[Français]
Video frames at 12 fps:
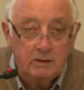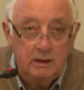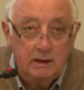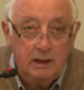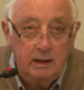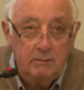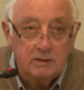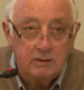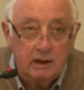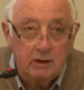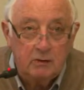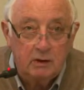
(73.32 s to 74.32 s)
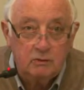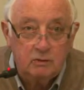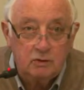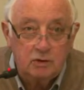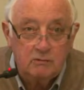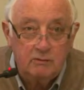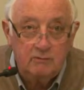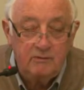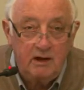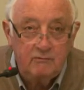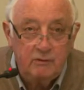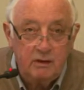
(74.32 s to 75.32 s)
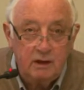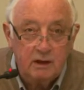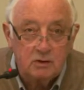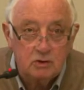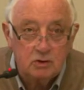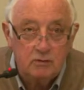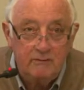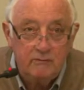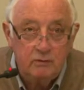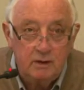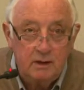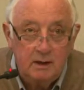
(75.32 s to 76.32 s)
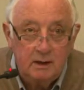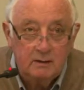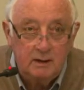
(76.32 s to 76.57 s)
émis son, accord à tout ce que je viens de vous dire et ce que je vais vous dire.